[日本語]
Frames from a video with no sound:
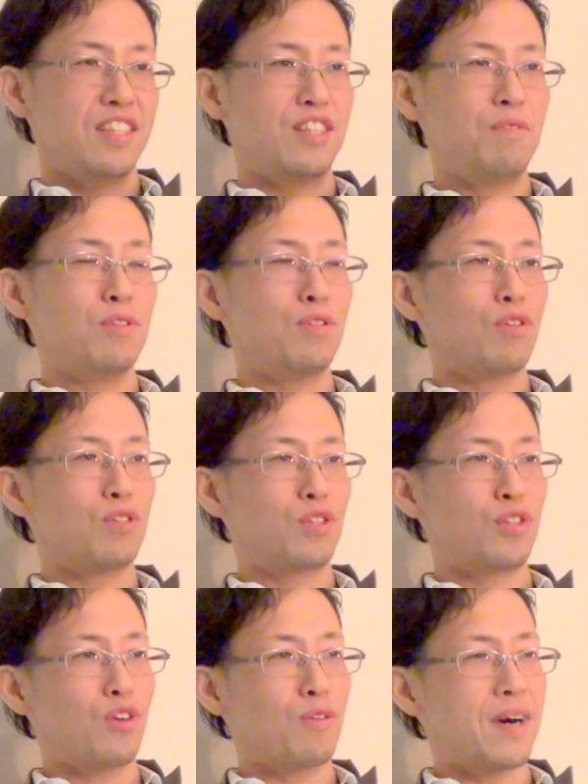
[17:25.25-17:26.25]
自分の
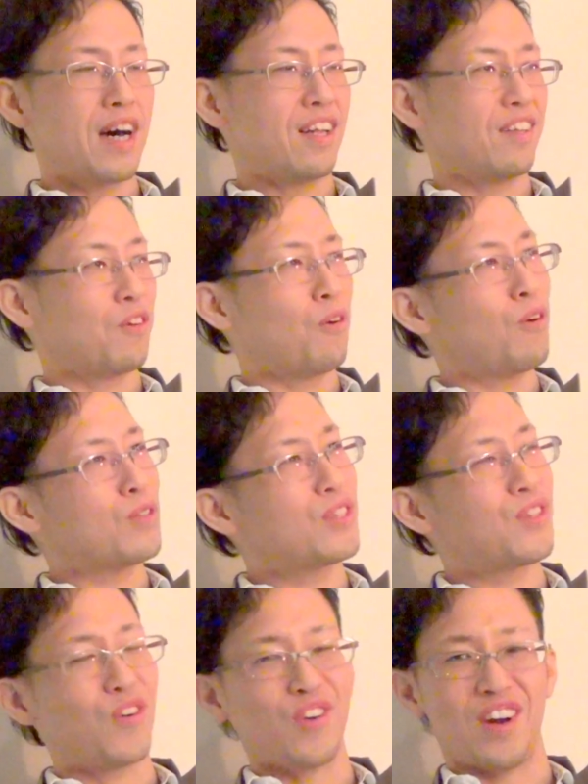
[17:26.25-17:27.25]
主張をまあ通
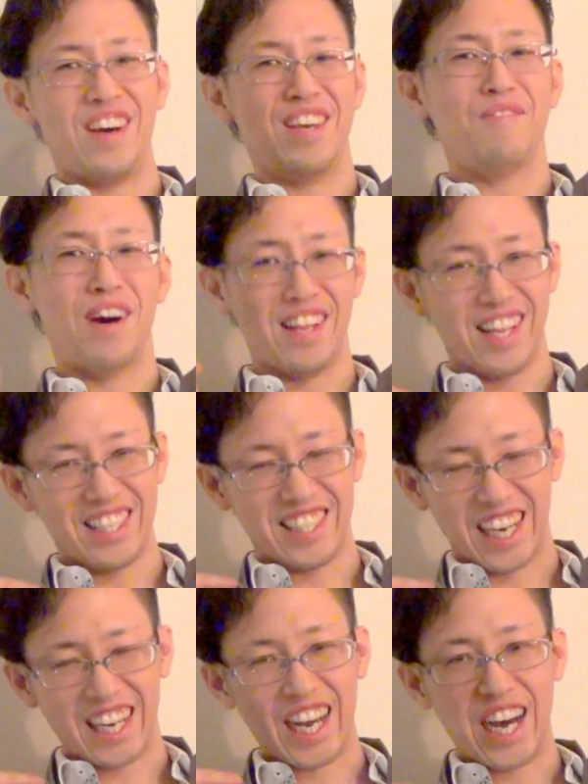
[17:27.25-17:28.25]
すところはいまだに
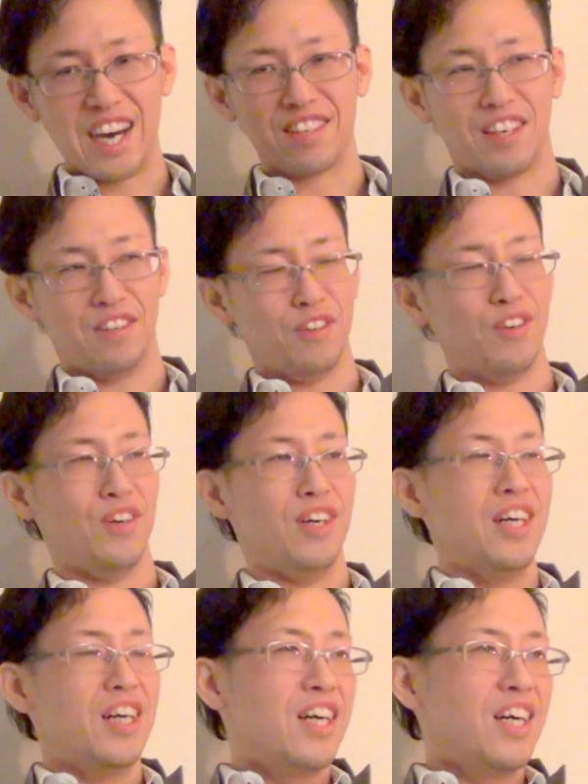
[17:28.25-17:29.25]
若干あるけど、
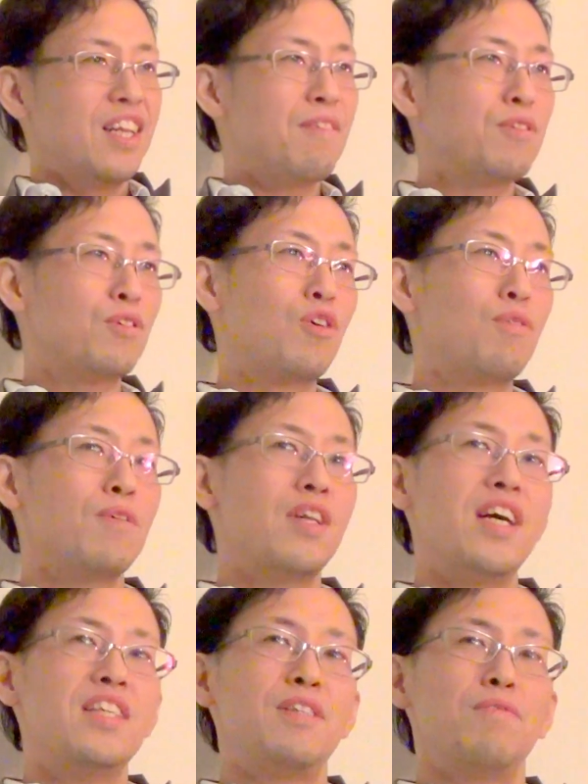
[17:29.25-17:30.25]
でもそこも
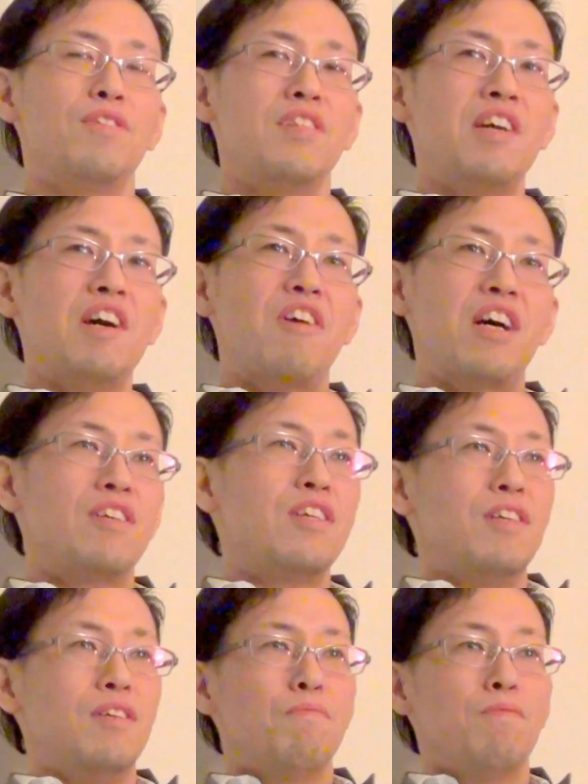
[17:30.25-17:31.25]
ね自分には悪
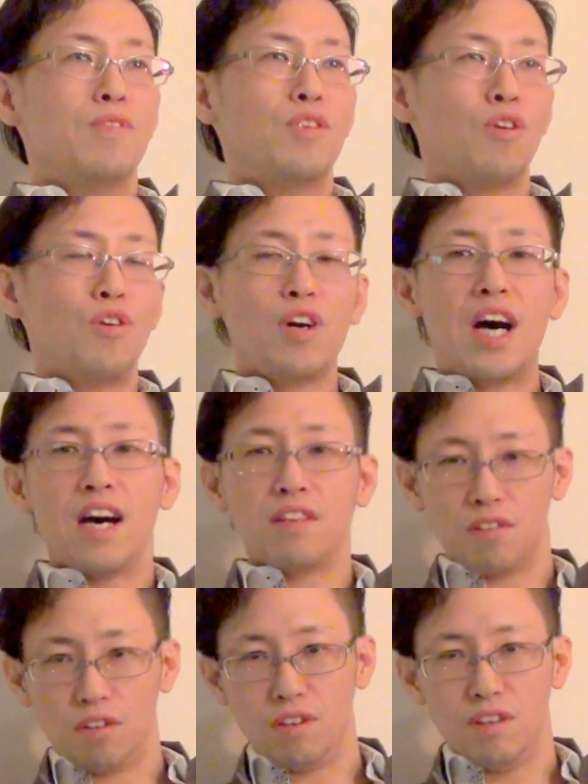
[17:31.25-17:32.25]
いところがあ
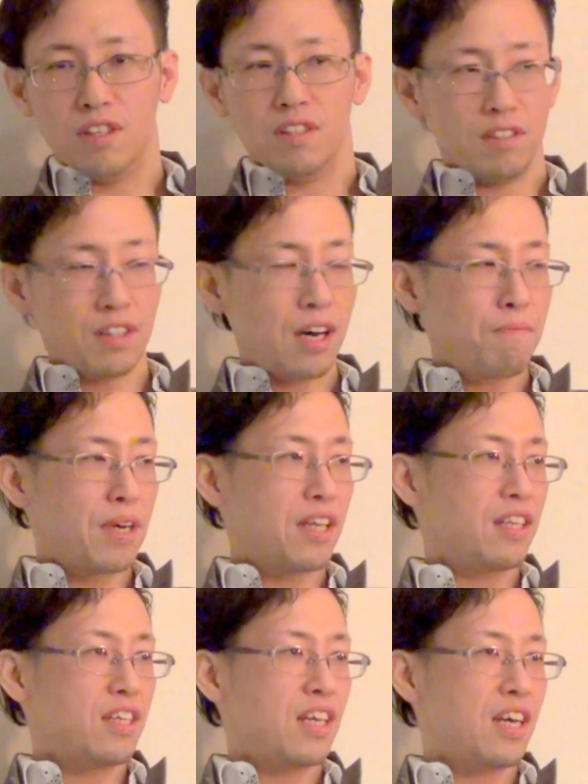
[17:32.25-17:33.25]
ると、うん、完璧
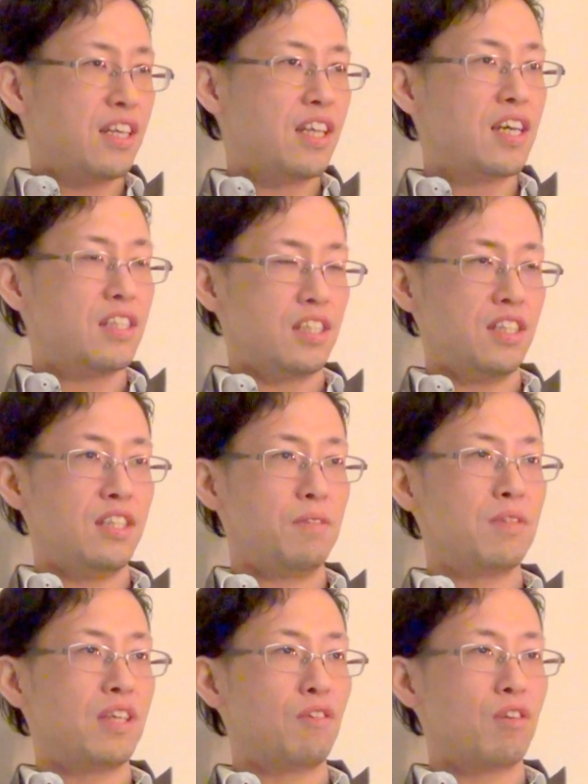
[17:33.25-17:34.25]
な人間いないし、
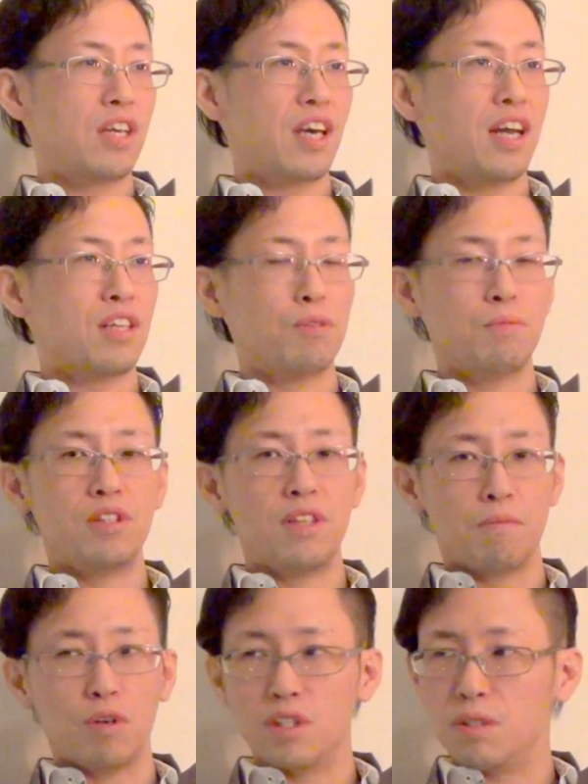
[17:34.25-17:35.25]
自分がどれだけ偉そうぶっ
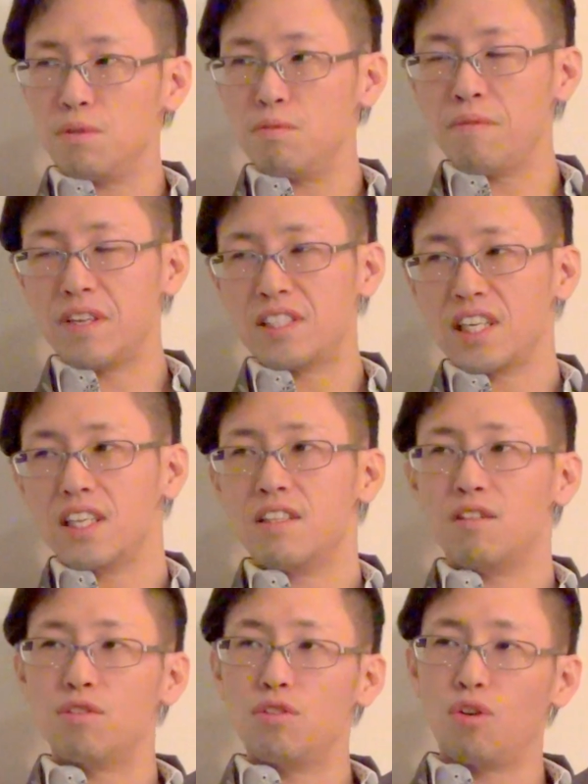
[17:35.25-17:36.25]
ても自分も間違っ
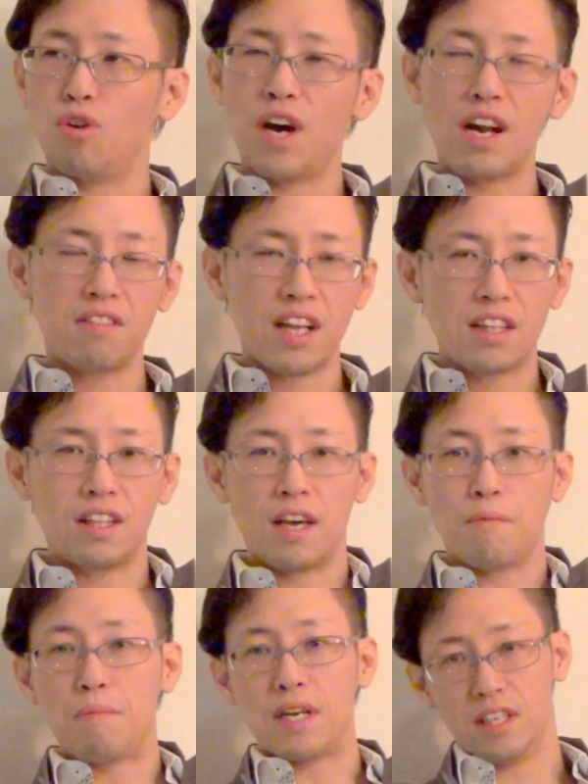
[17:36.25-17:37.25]
てるところあるなって
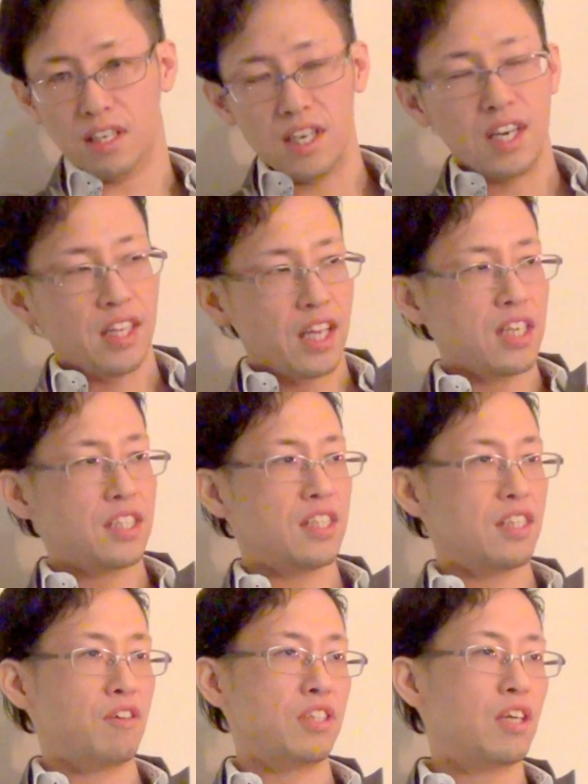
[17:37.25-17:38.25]
やっぱり内
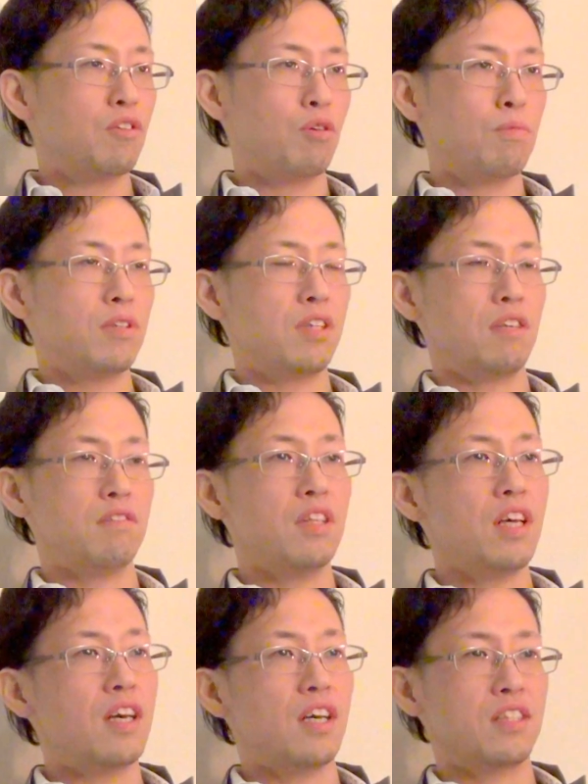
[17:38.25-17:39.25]
心ではちゃんと思ってるん
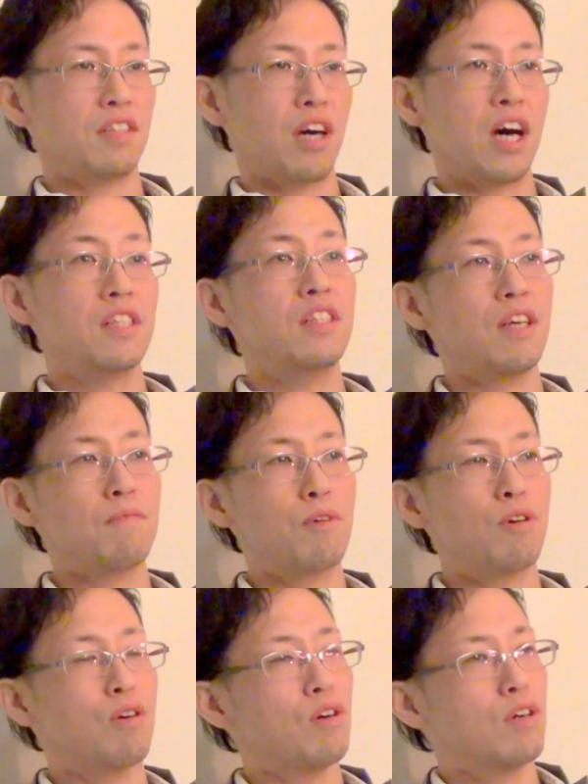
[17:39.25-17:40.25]
で、ちゃんと反省
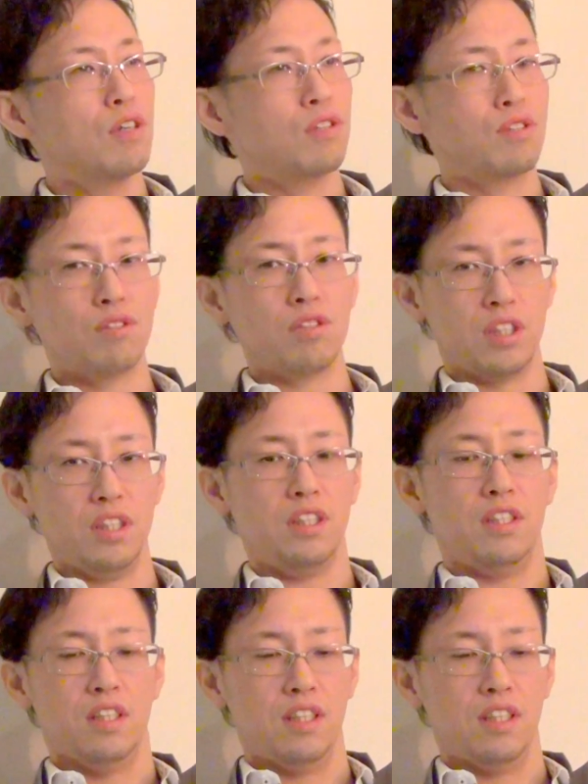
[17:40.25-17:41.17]
もするし、